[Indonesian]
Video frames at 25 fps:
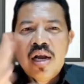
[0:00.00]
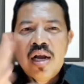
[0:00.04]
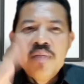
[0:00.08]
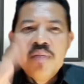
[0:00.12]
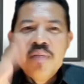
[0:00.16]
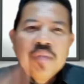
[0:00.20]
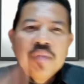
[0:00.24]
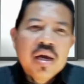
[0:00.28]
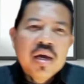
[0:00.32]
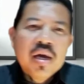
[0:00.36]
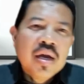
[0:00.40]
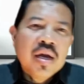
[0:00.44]

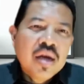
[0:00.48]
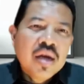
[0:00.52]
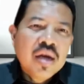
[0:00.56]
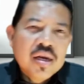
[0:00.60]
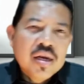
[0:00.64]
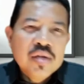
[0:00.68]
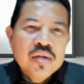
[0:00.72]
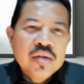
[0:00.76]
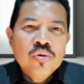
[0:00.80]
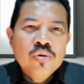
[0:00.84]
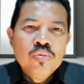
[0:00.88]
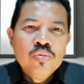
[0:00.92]
Dalam
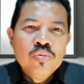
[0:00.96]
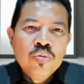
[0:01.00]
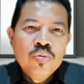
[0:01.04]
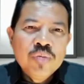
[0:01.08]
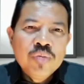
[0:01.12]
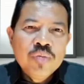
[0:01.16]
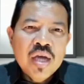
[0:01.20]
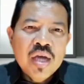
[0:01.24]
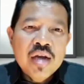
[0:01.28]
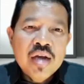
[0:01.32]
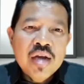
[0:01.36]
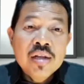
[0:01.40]
karangan
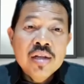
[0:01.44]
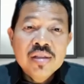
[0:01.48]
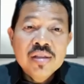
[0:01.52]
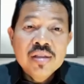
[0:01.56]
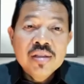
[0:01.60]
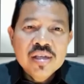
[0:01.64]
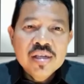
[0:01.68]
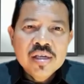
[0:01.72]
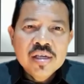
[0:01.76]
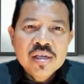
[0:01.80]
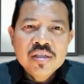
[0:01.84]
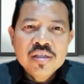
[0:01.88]
umumnya ada
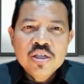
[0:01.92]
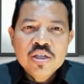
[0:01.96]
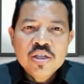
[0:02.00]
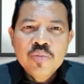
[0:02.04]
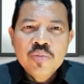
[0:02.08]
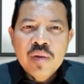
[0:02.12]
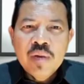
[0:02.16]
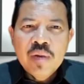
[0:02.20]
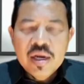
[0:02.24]
tiga jenis